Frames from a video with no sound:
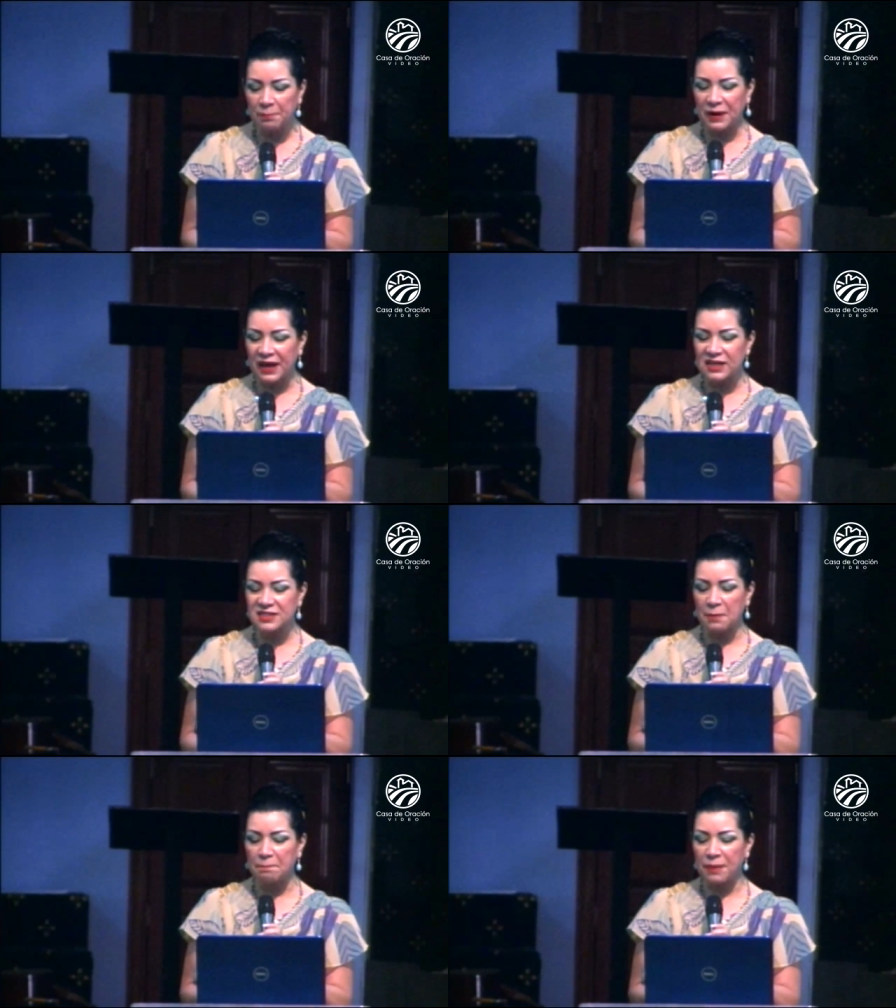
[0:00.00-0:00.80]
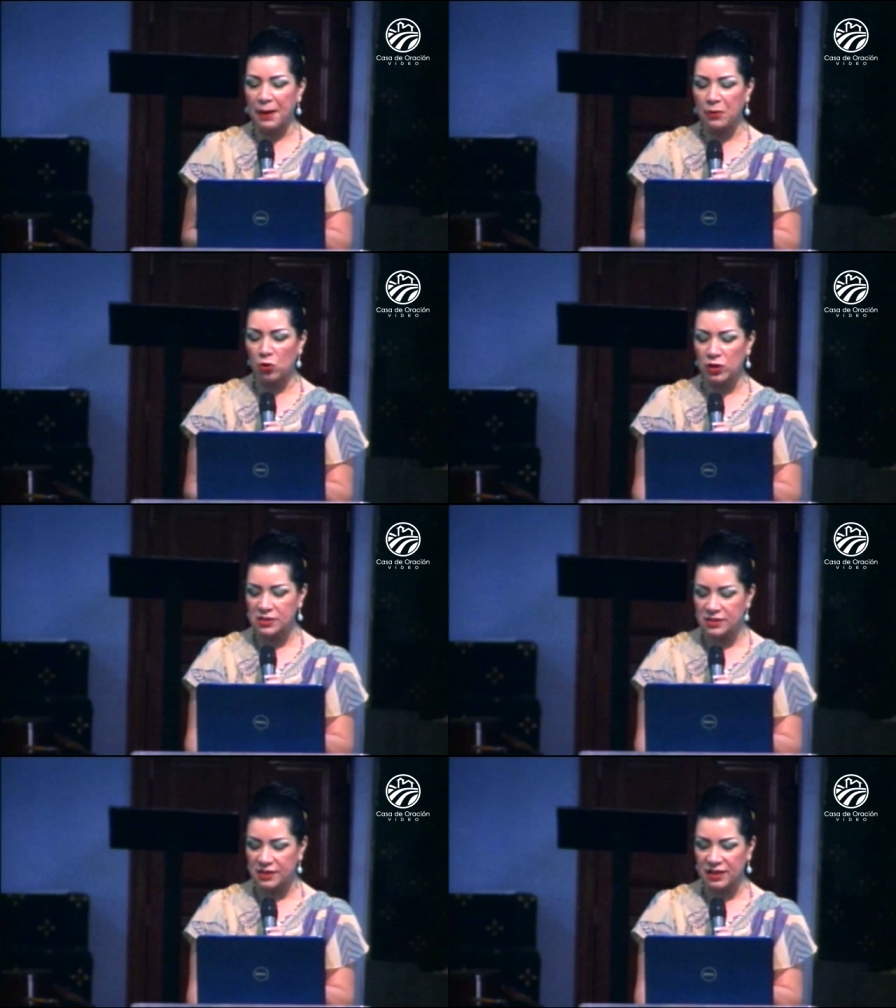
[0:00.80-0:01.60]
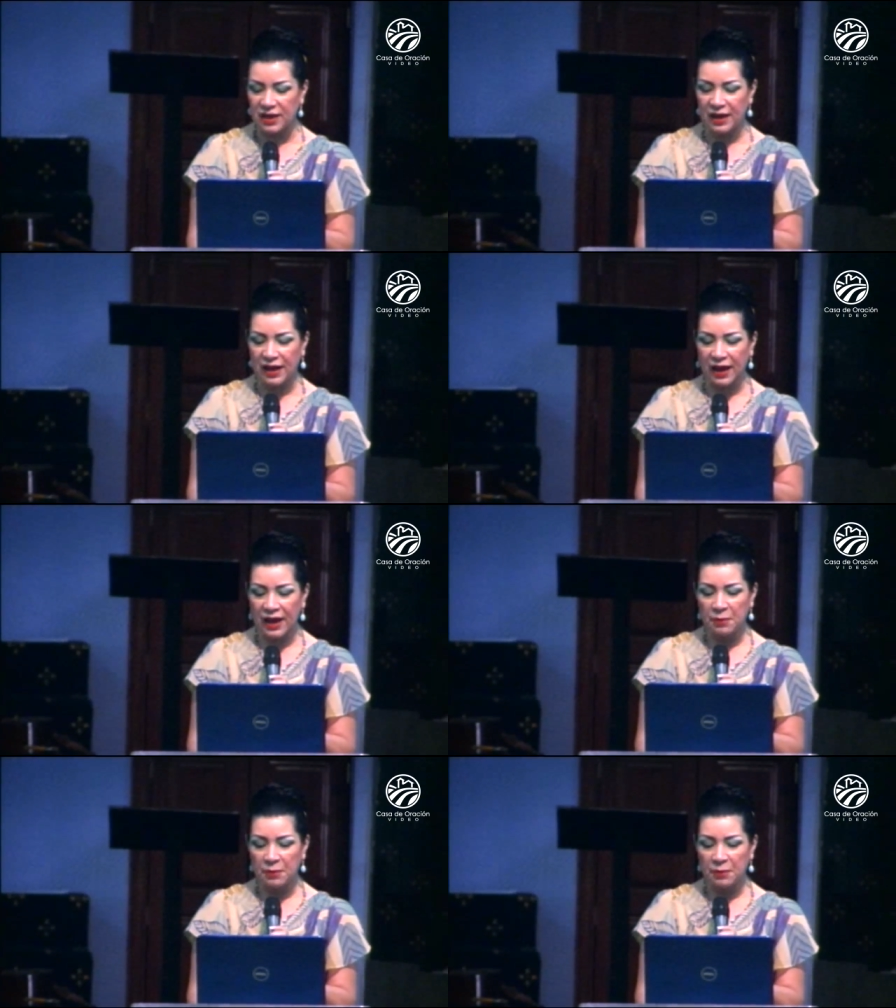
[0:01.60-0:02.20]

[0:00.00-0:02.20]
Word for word: para que San Pablo decidiera